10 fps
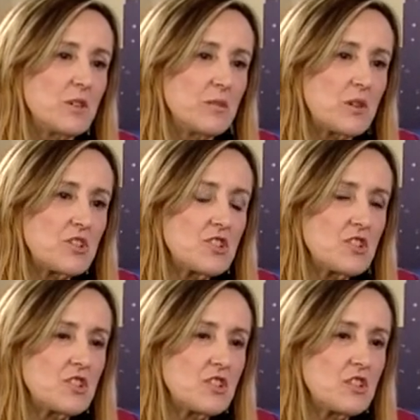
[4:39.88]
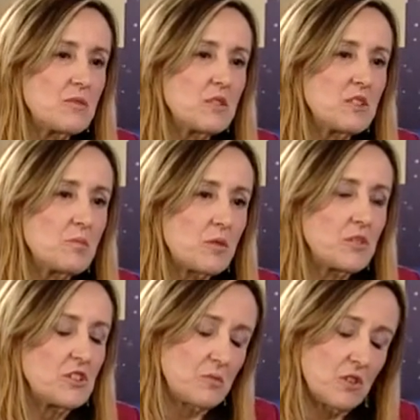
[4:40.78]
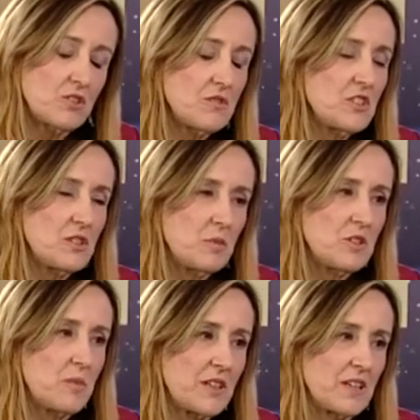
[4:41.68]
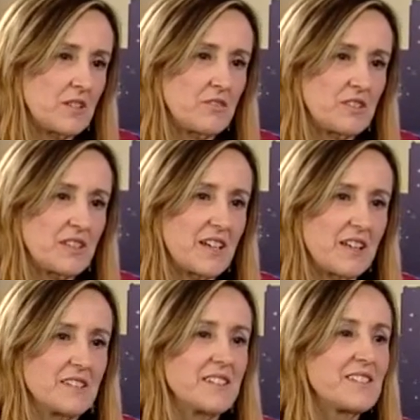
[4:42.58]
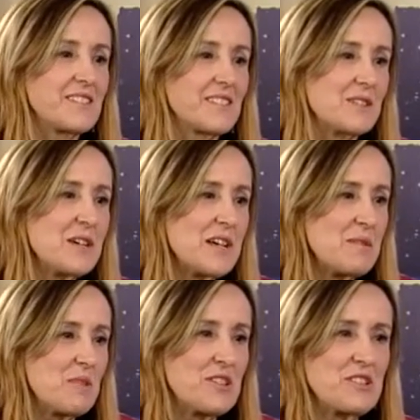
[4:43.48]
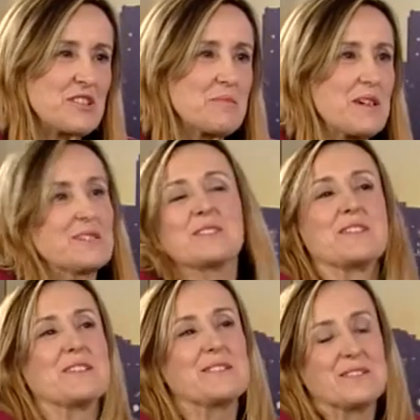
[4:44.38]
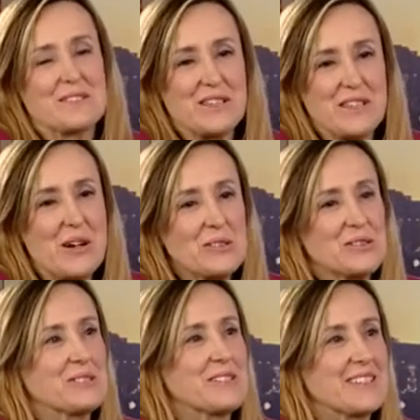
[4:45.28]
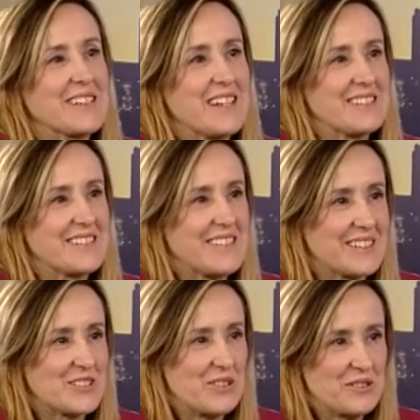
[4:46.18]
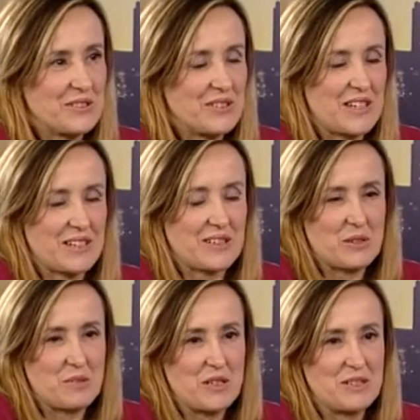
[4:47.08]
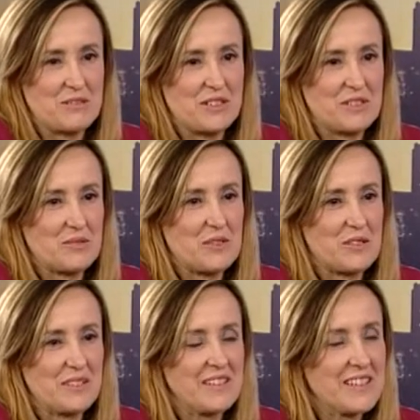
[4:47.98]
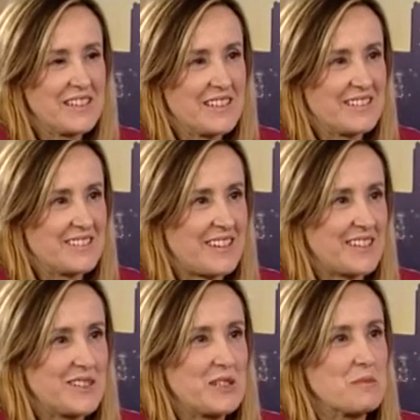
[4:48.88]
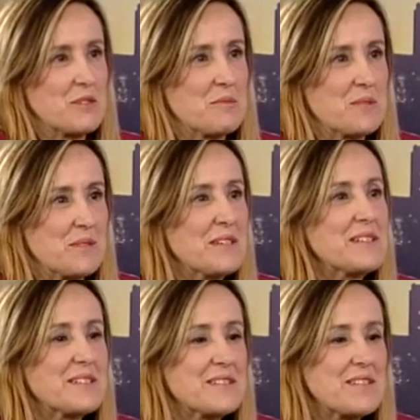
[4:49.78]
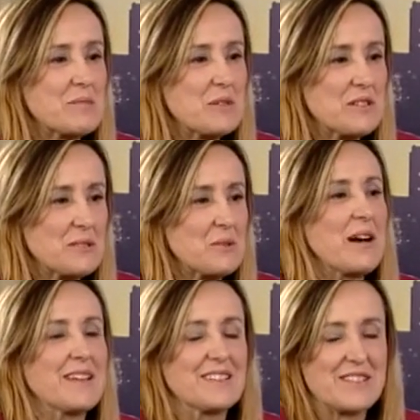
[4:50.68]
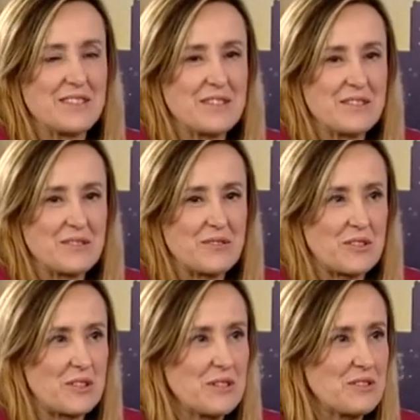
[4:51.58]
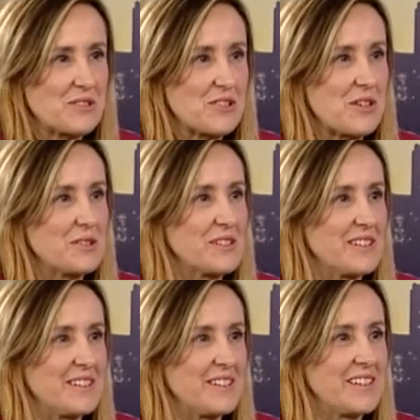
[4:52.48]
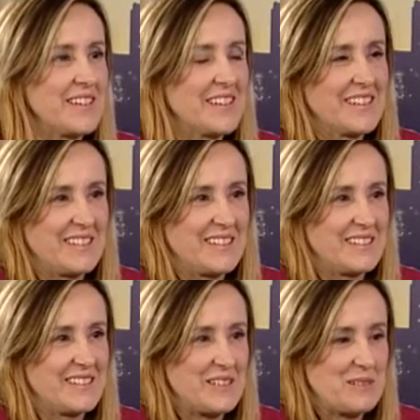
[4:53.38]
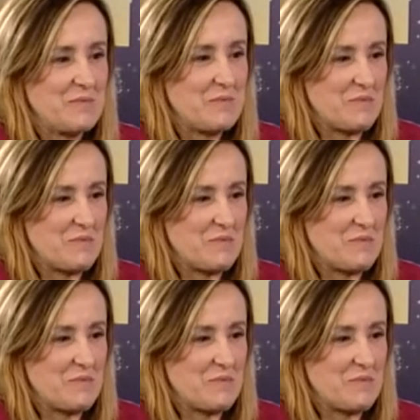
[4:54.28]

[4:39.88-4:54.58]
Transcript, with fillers: mężczyźni powinni oczywiście mieć badanie fizykalne, co mężczyźni bardzo często nie chodzą do lekarzy tak często jak kobiety, więc w ogóle zachęcam, żeby, żeby słuchali się swoich żon i, i, i